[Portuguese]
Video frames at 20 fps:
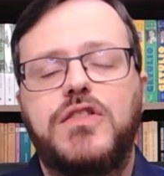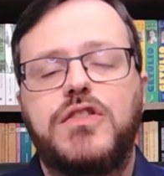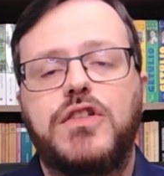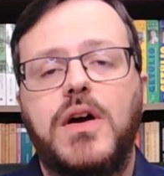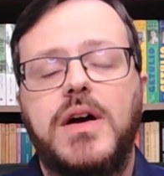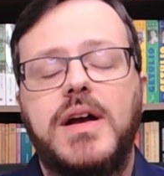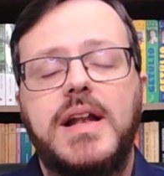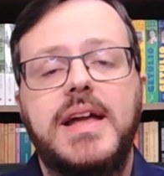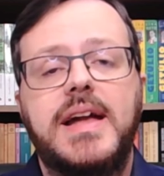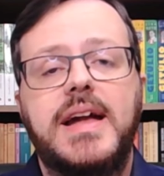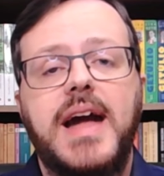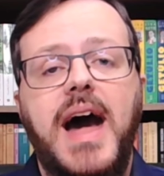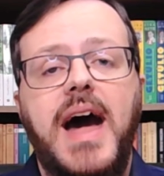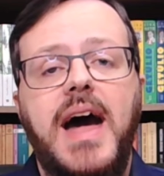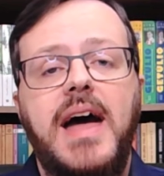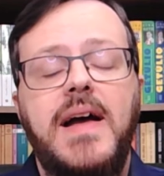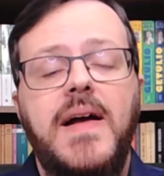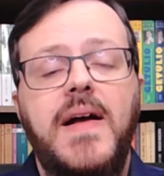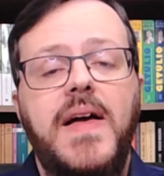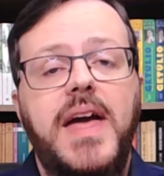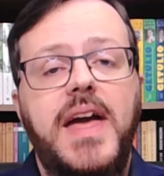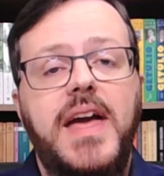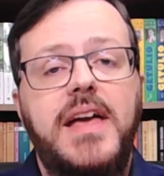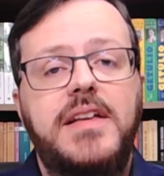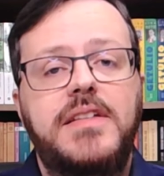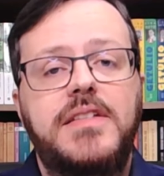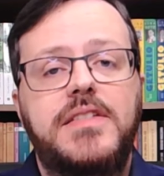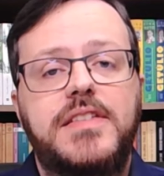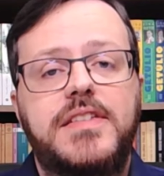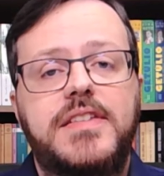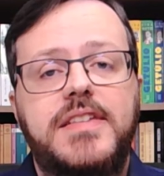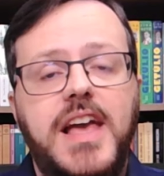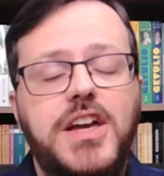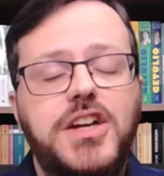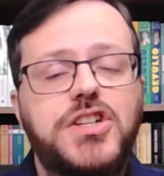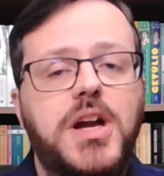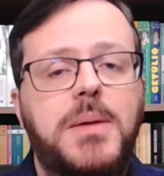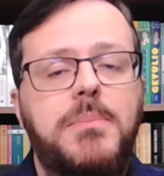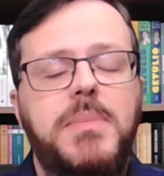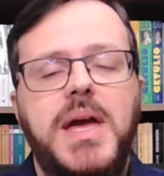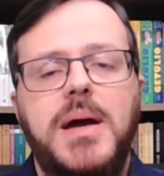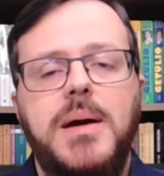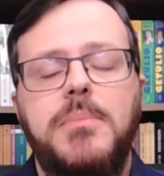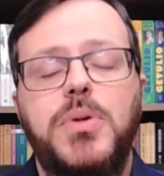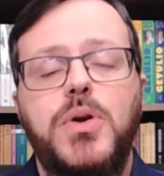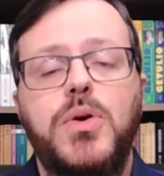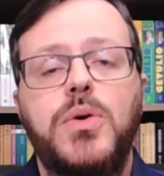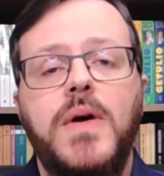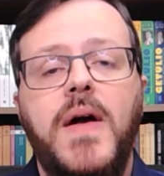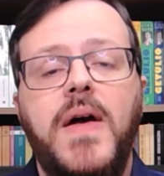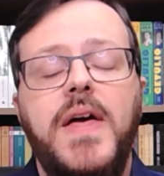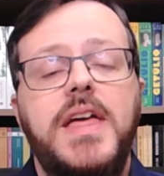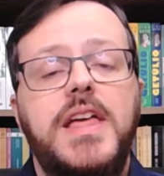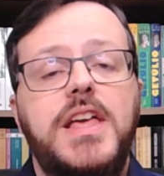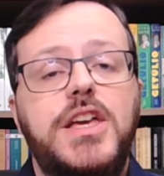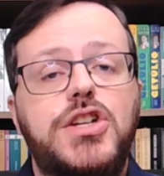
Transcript: é só clicar em Seja Membro